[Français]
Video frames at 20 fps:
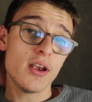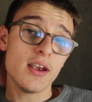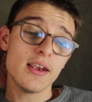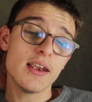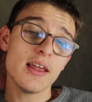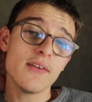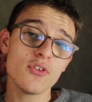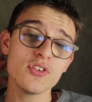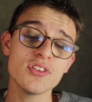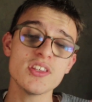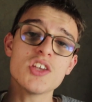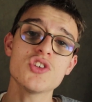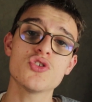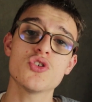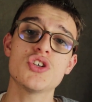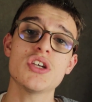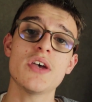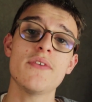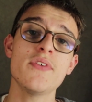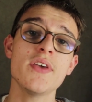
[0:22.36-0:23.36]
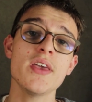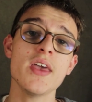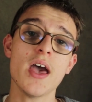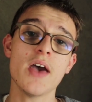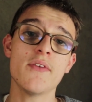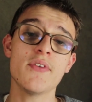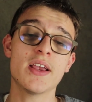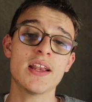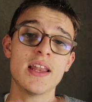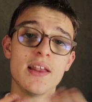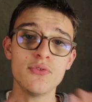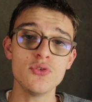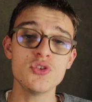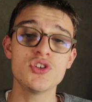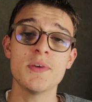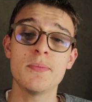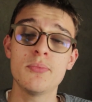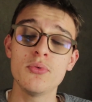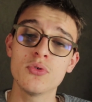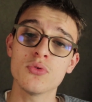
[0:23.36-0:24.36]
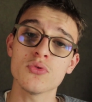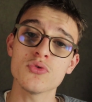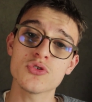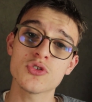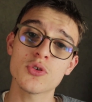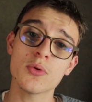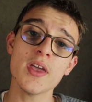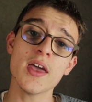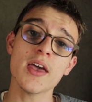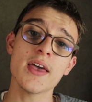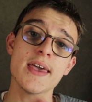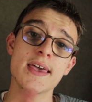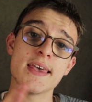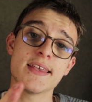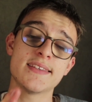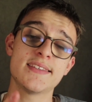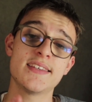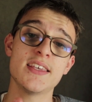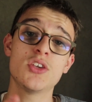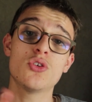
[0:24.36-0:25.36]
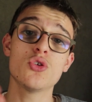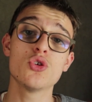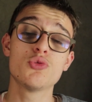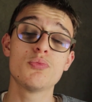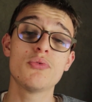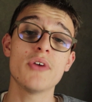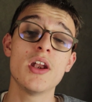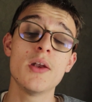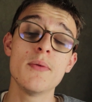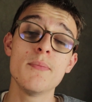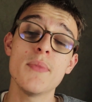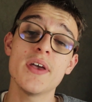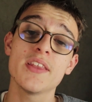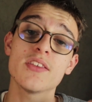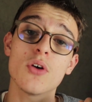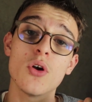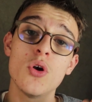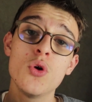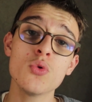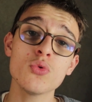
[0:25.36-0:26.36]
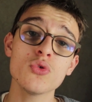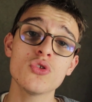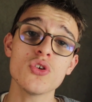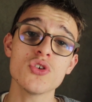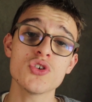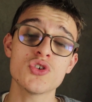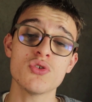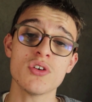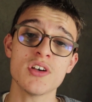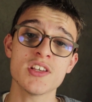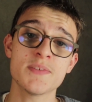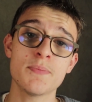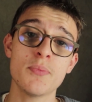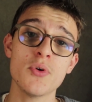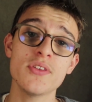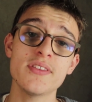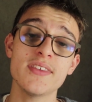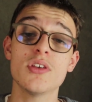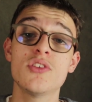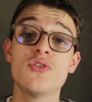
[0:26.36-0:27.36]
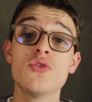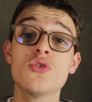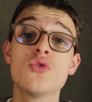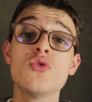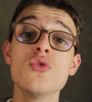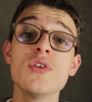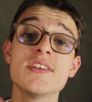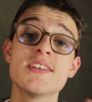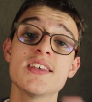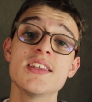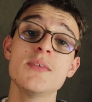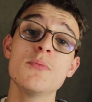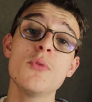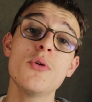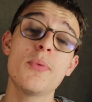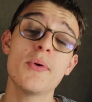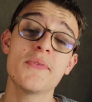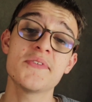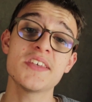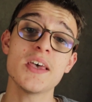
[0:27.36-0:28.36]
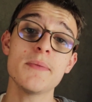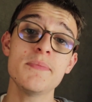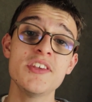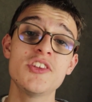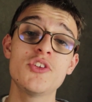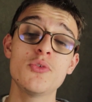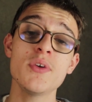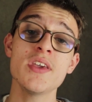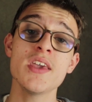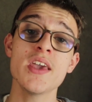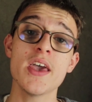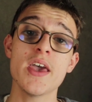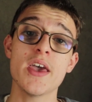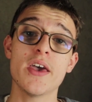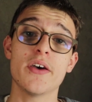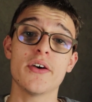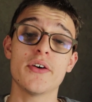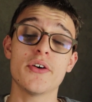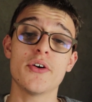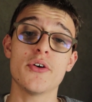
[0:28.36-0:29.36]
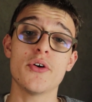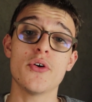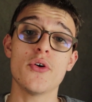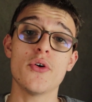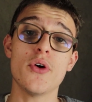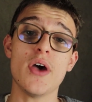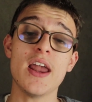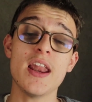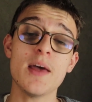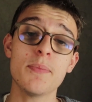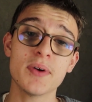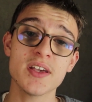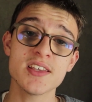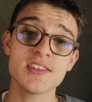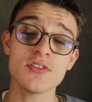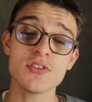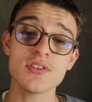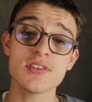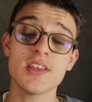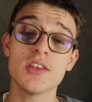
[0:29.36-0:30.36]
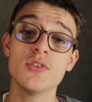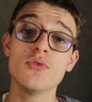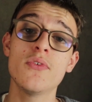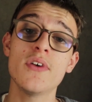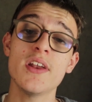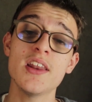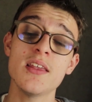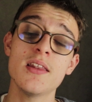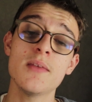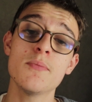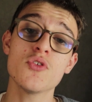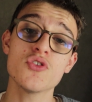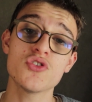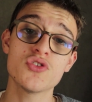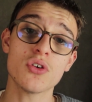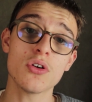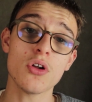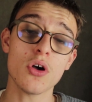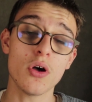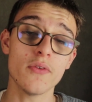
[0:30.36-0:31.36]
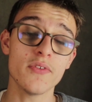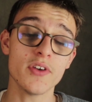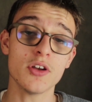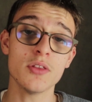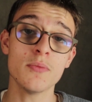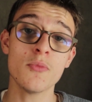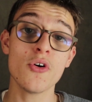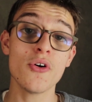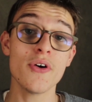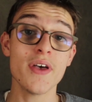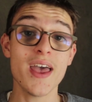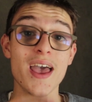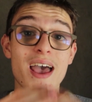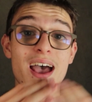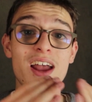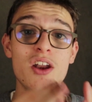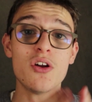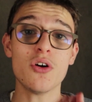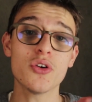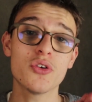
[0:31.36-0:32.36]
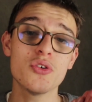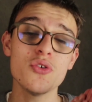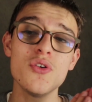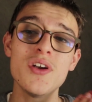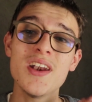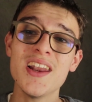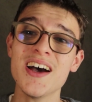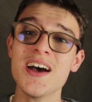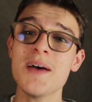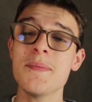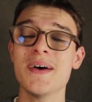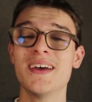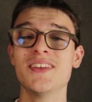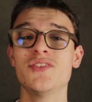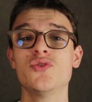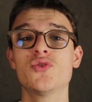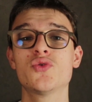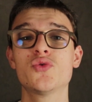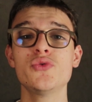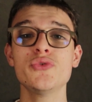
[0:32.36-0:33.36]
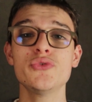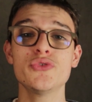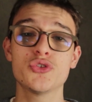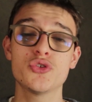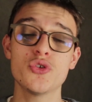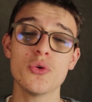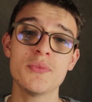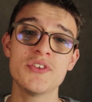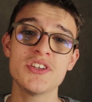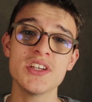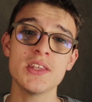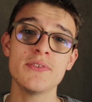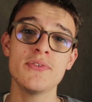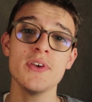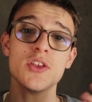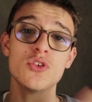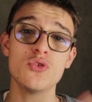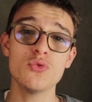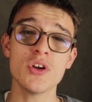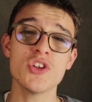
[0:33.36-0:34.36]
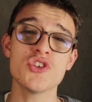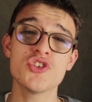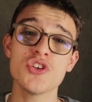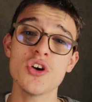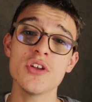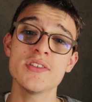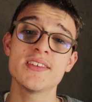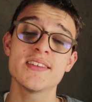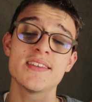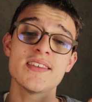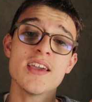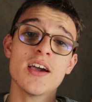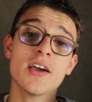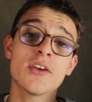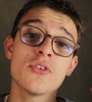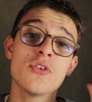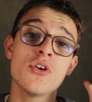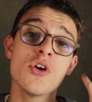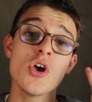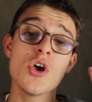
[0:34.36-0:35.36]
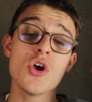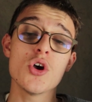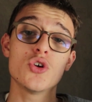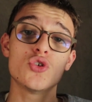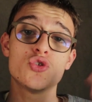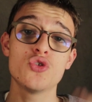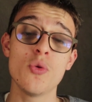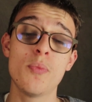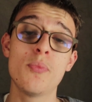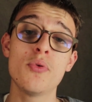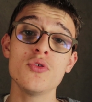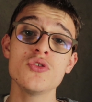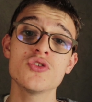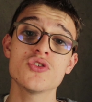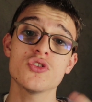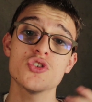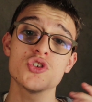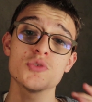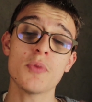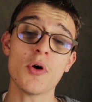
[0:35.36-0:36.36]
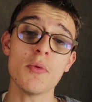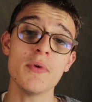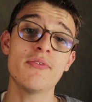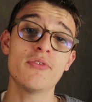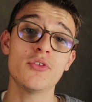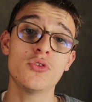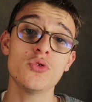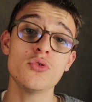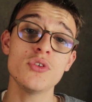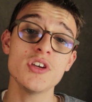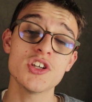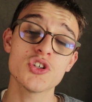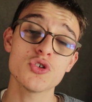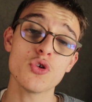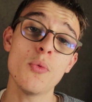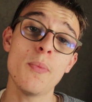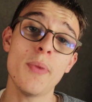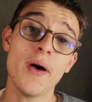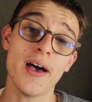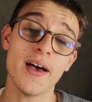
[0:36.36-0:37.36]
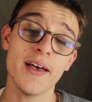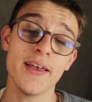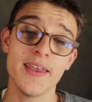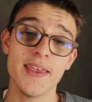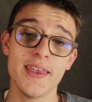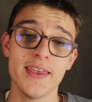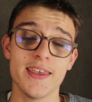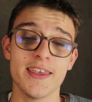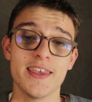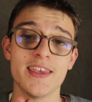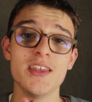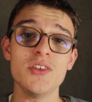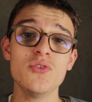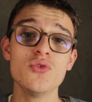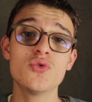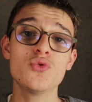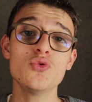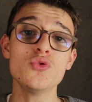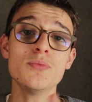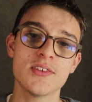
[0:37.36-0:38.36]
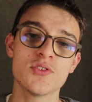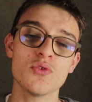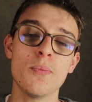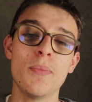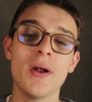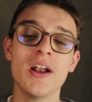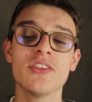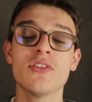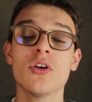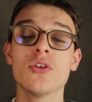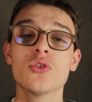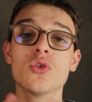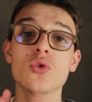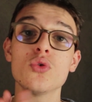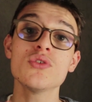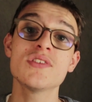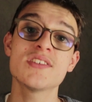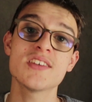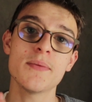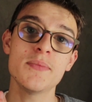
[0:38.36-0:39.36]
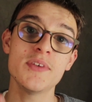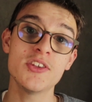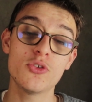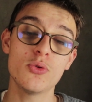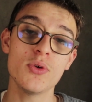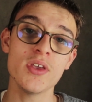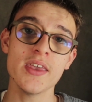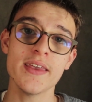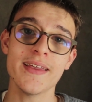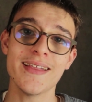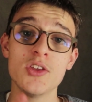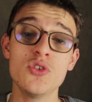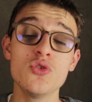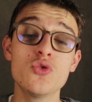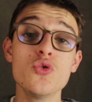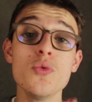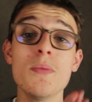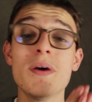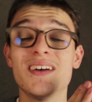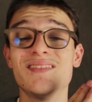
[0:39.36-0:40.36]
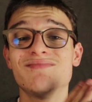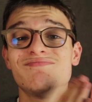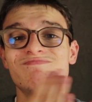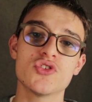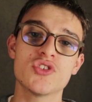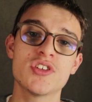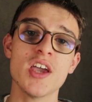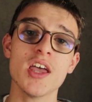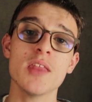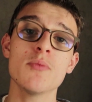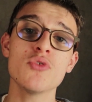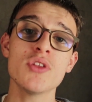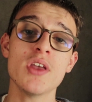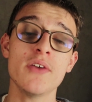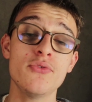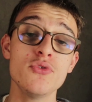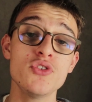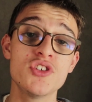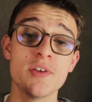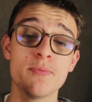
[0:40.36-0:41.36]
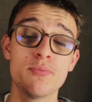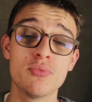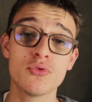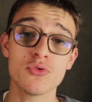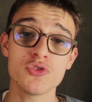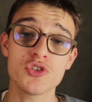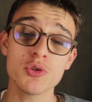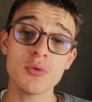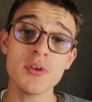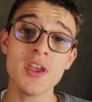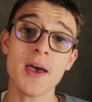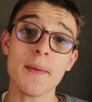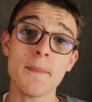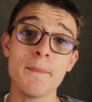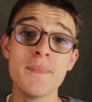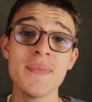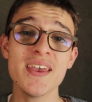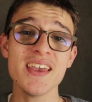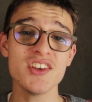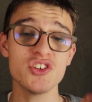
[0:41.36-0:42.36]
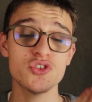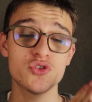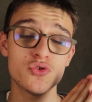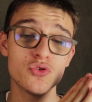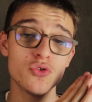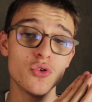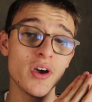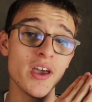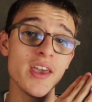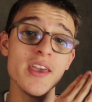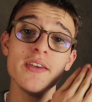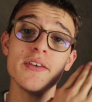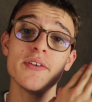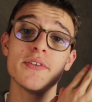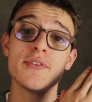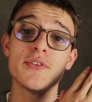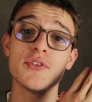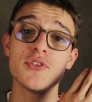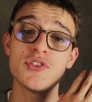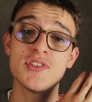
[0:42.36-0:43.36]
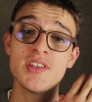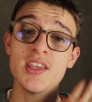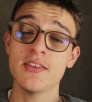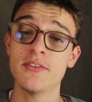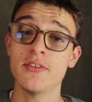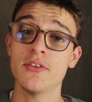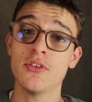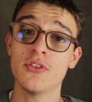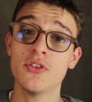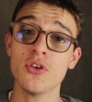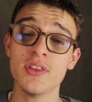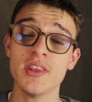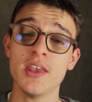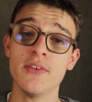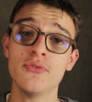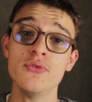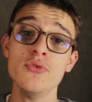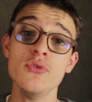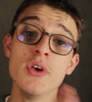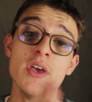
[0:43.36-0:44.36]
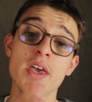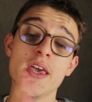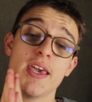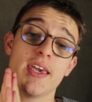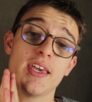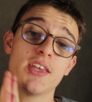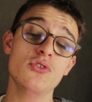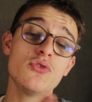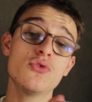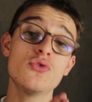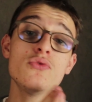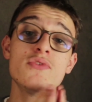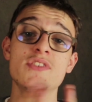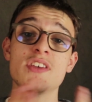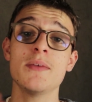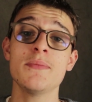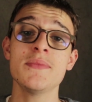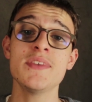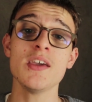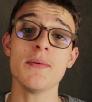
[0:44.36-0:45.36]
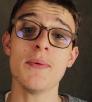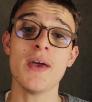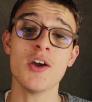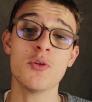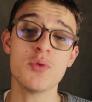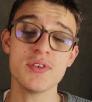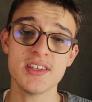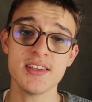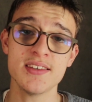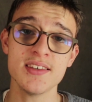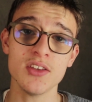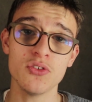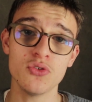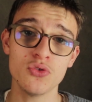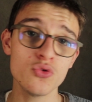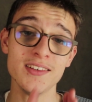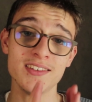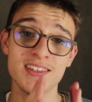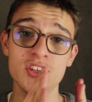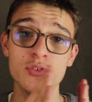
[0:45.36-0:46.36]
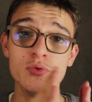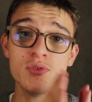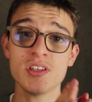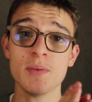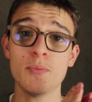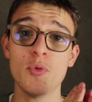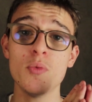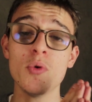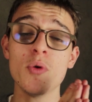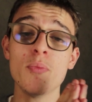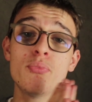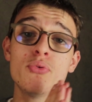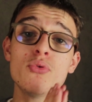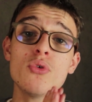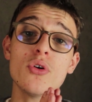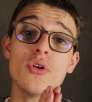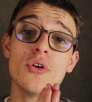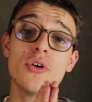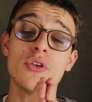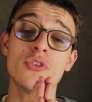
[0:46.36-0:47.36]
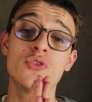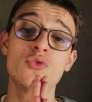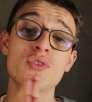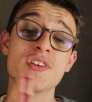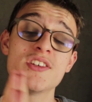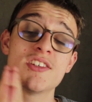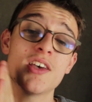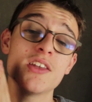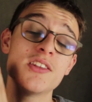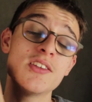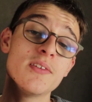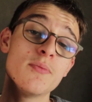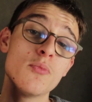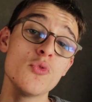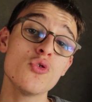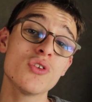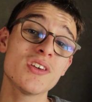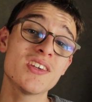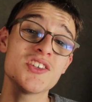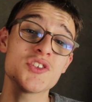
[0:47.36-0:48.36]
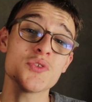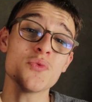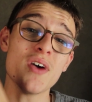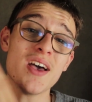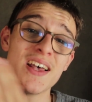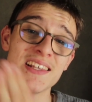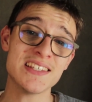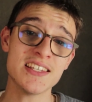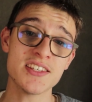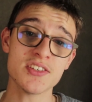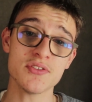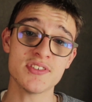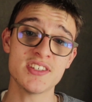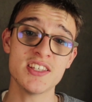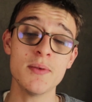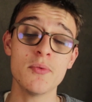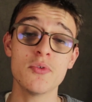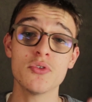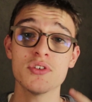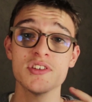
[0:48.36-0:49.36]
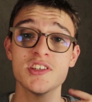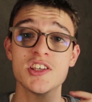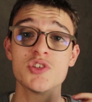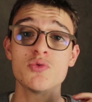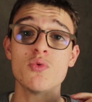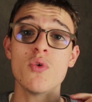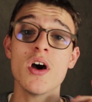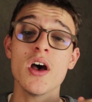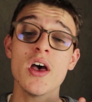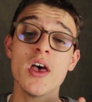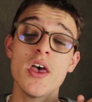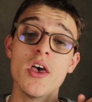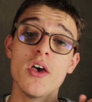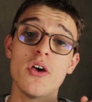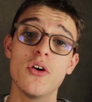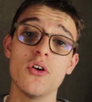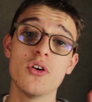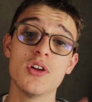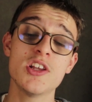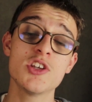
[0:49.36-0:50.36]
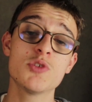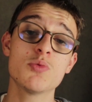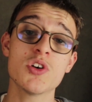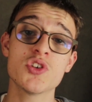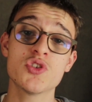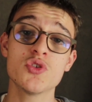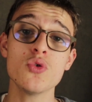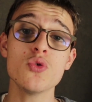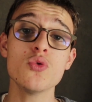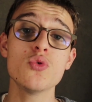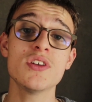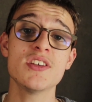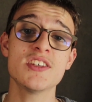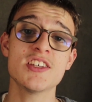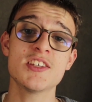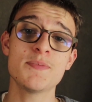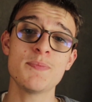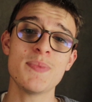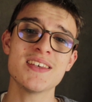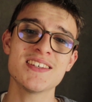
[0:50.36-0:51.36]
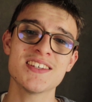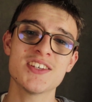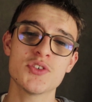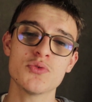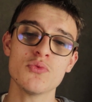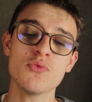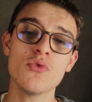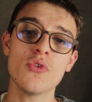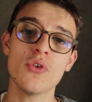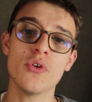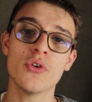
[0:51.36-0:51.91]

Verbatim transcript: l'avantage que j'avais avec l'affût que j'ai pu construire c'est que je pouvais le mettre longtemps sur un spot et du coup les animaux peuvent s'habituer à la présence d'un nouvel élément sur leur environnement alors que là bah du coup je suis obligé de faire du one shot c'est à dire que je le pose je prends mes photos et je repars et du coup ils ont pas le temps trop de s'habituer et du coup bah je garde mon affût que j'ai pu construire mais j'aurai euh, cette tente affût et du coup vous allez me dire bah à quoi ça sert du coup c'est tout simplement pour euh, tous les animaux qui sont assez sensibles que ça soit euh, les oiseaux ou les espèces qui sont